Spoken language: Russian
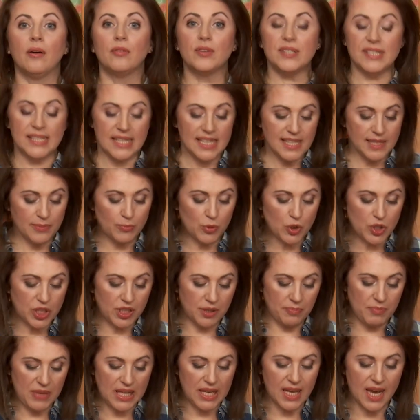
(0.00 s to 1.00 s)
вот здесь
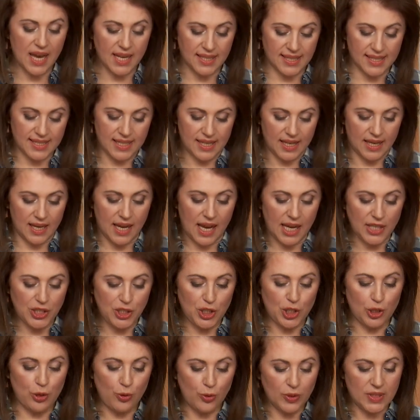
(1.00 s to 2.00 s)
может меняться
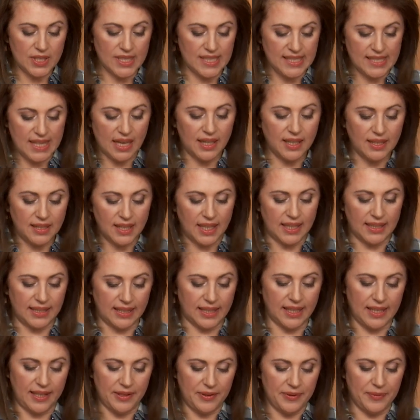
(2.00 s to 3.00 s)
очередность
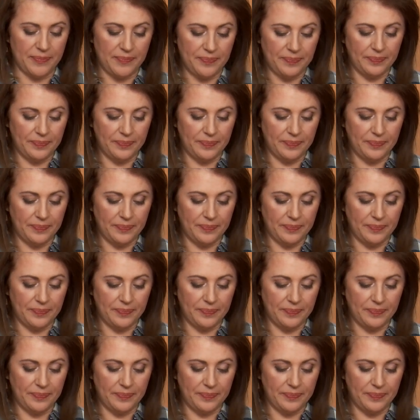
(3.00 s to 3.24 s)
закладки.